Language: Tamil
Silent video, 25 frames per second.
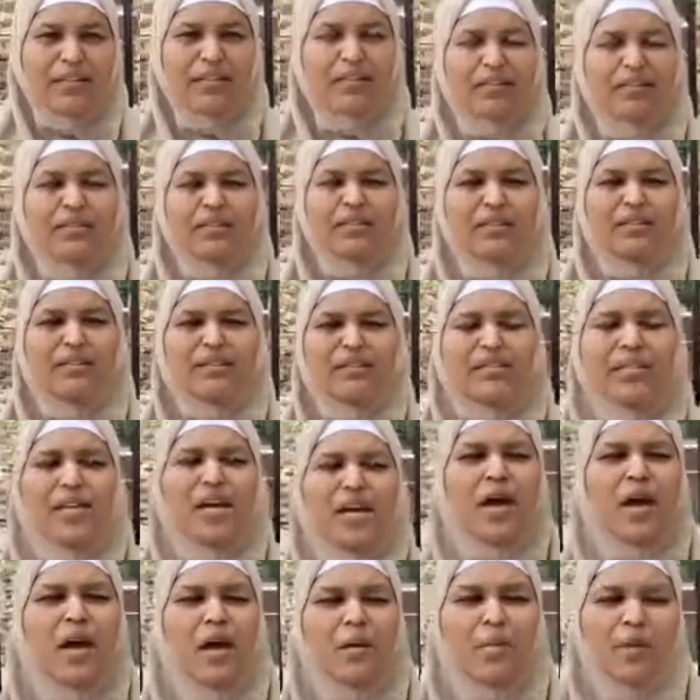இருந்து
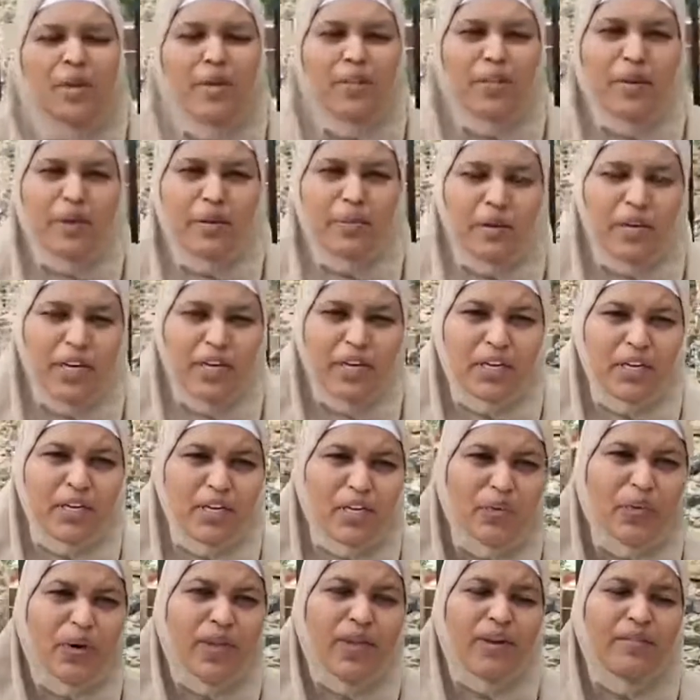சஹாபிய
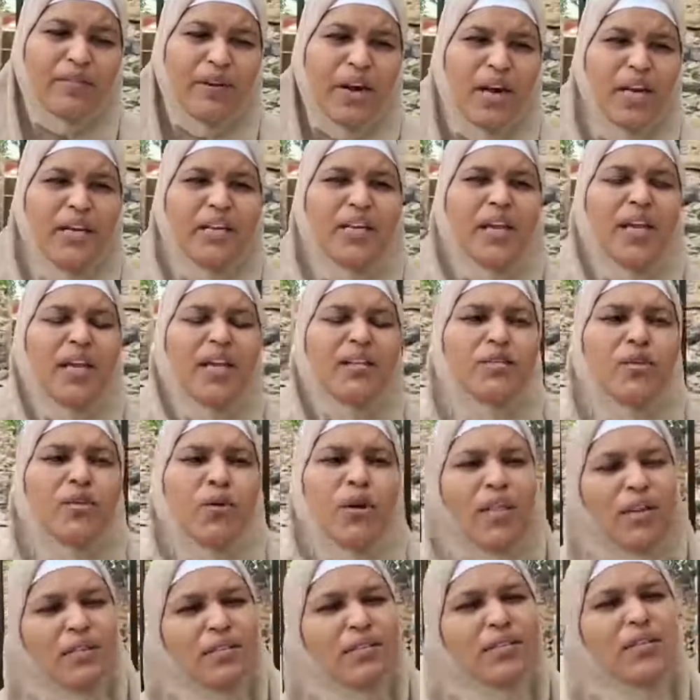பெண்மணிகளினுடைய வாழ்க்கை
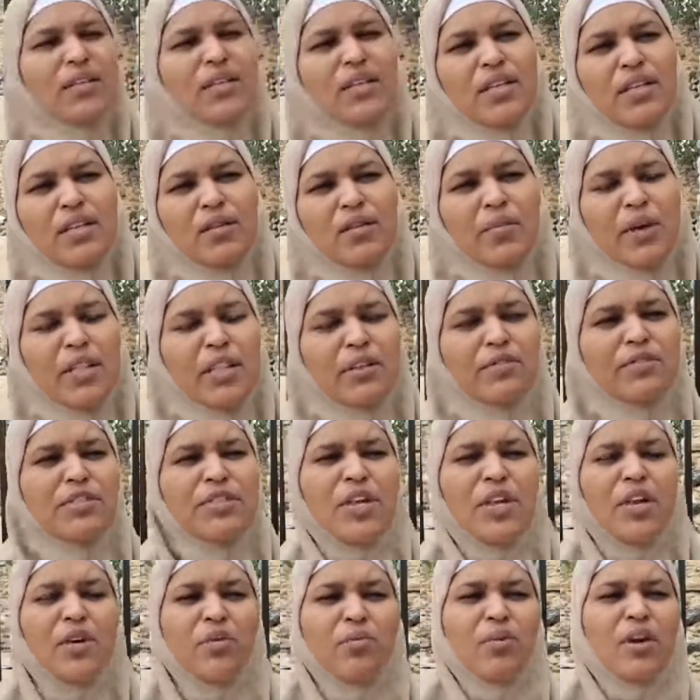தொடர்ந்து பதிவு
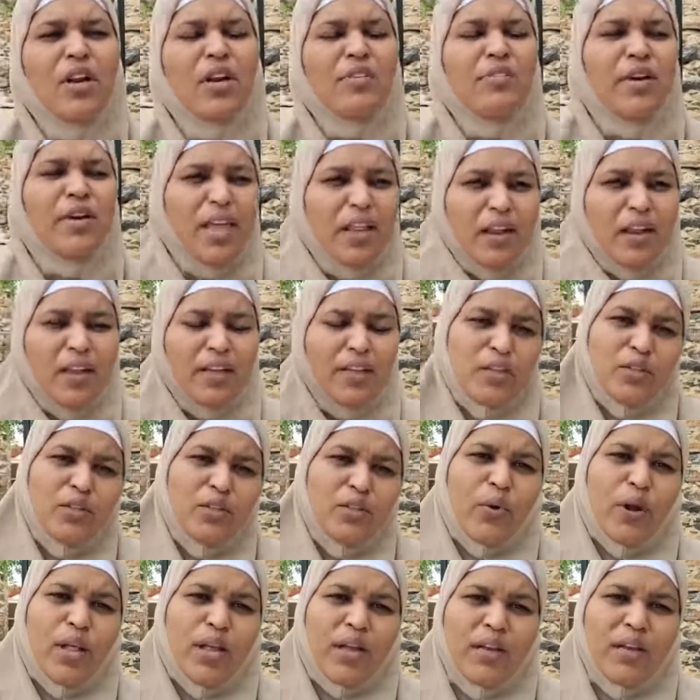செய்யணுங்கிற
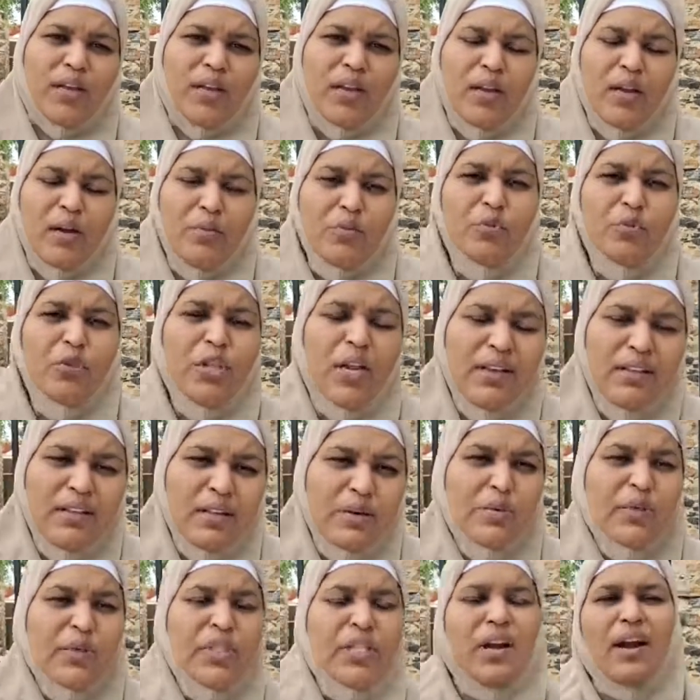வைராக்கியத்தோட முதல்
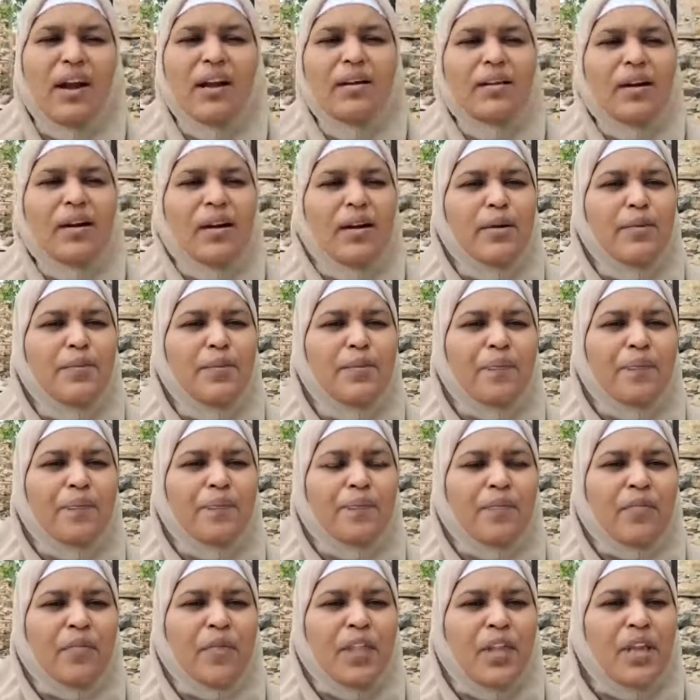இருபது நாட்கள்
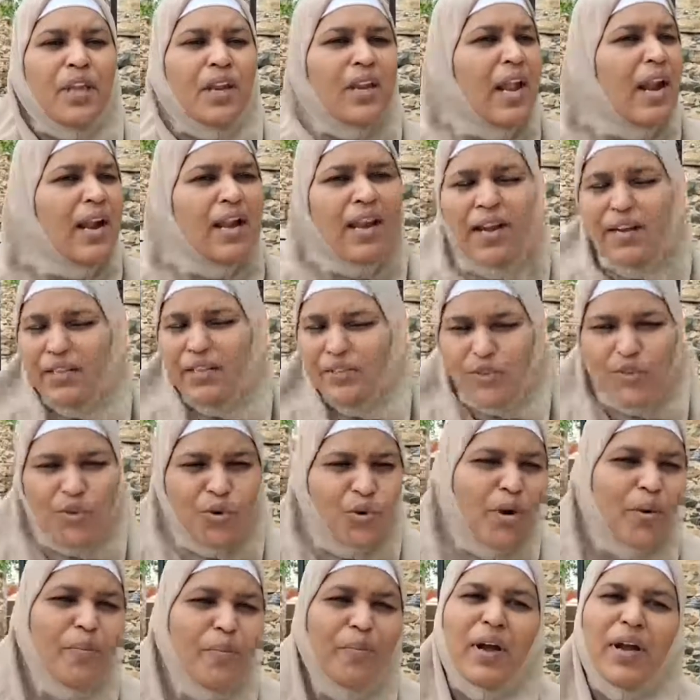நான் நினைச்சு
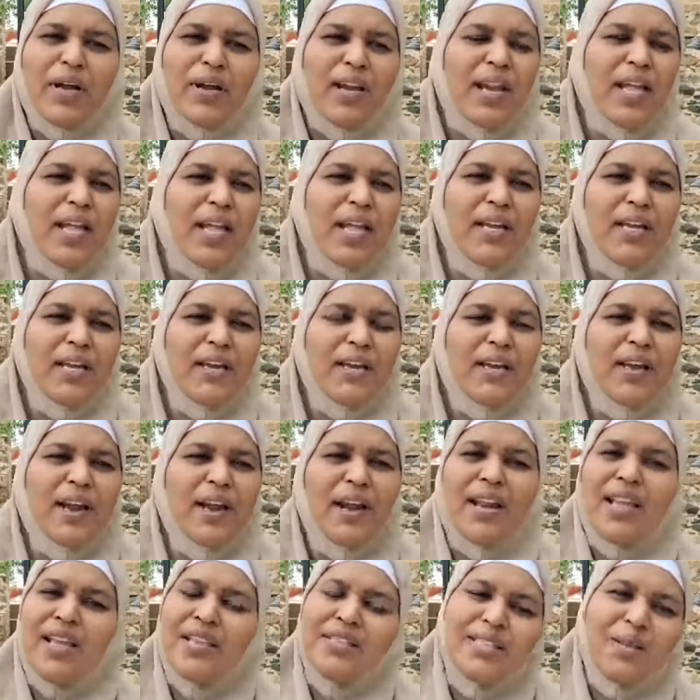கூட பார்க்கல
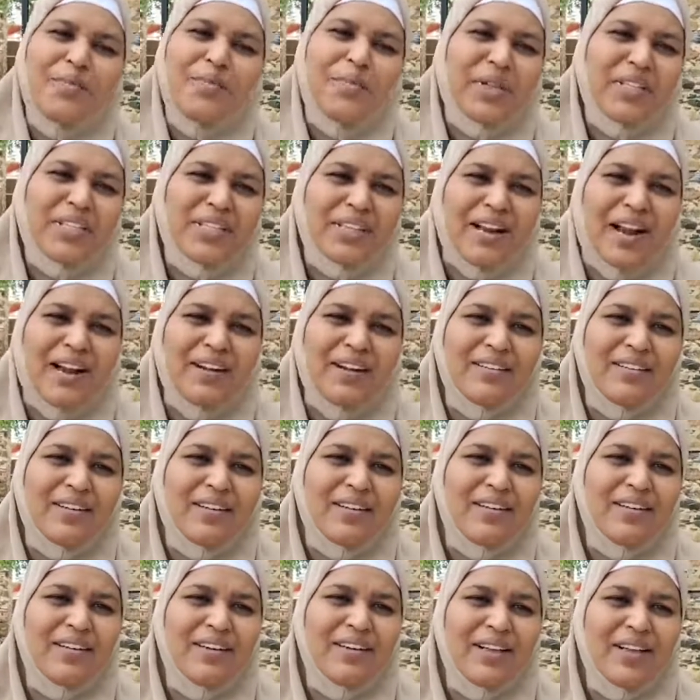கடைசி பத்து
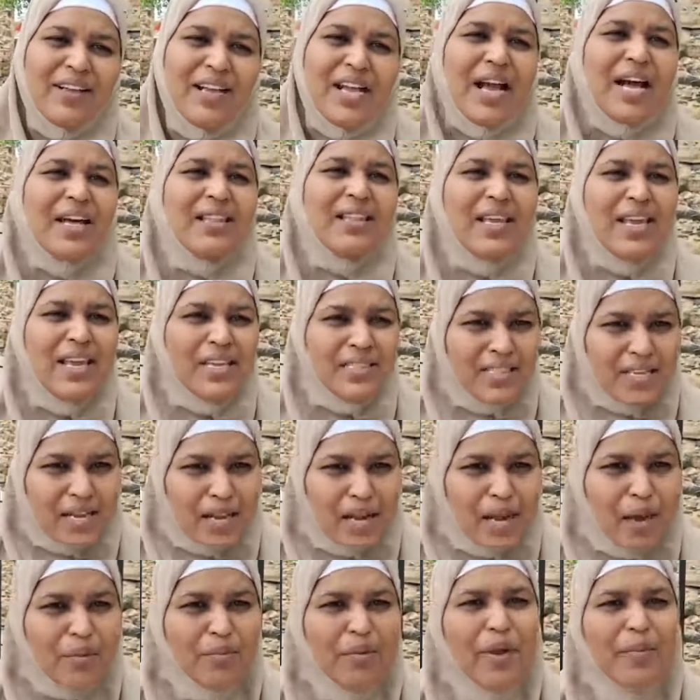நாட்கள் அதே
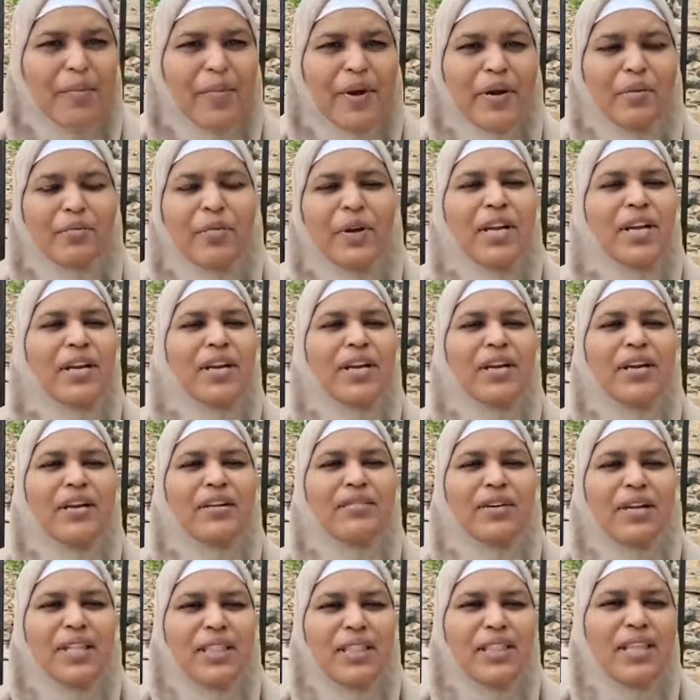சஹாபிய பெண்மணிகள்
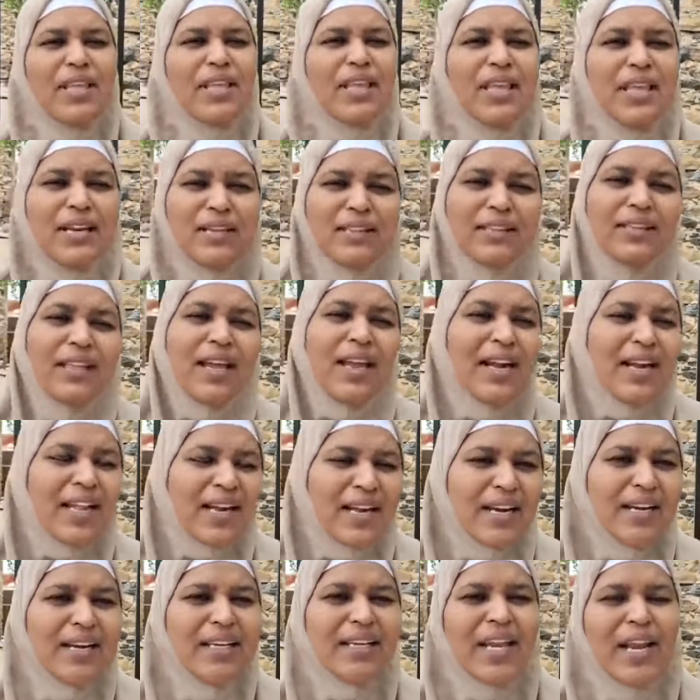வந்து இருந்த
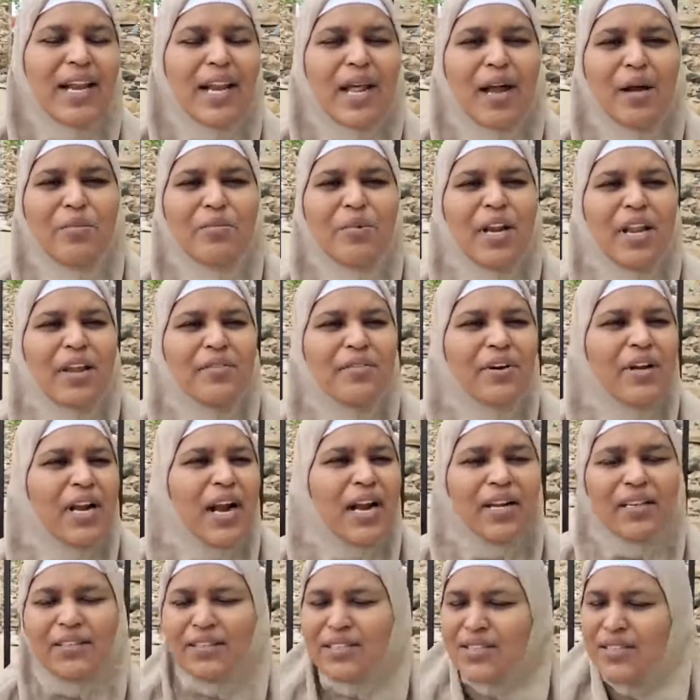இடங்களுக்கெல்லாம் இறைவன்
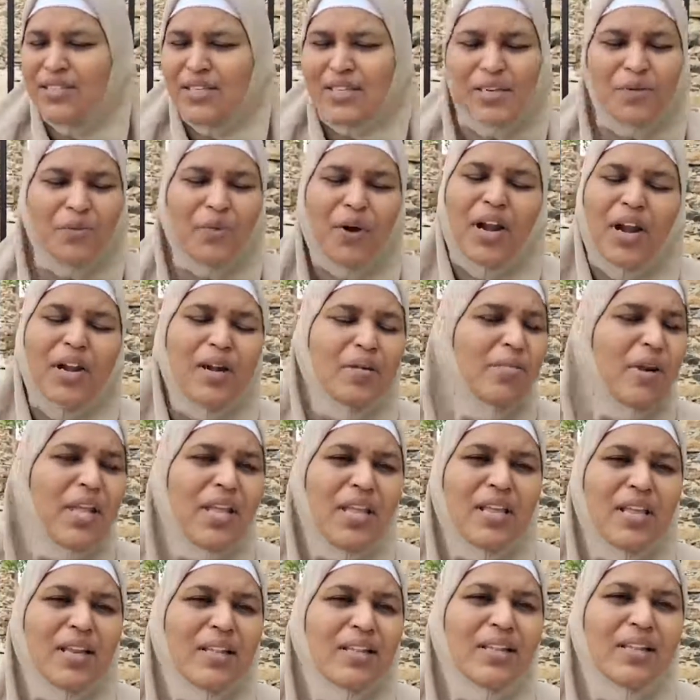அழைத்து செல்வான்
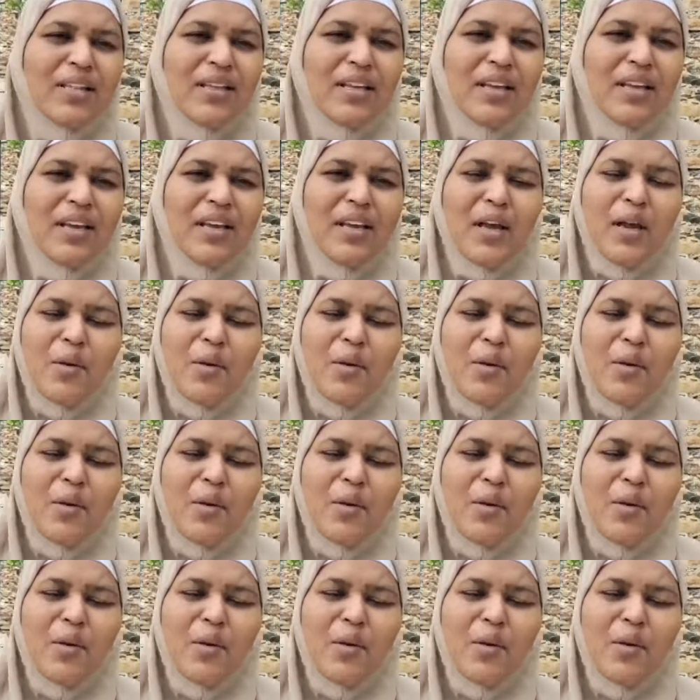அப்படிங்கிறது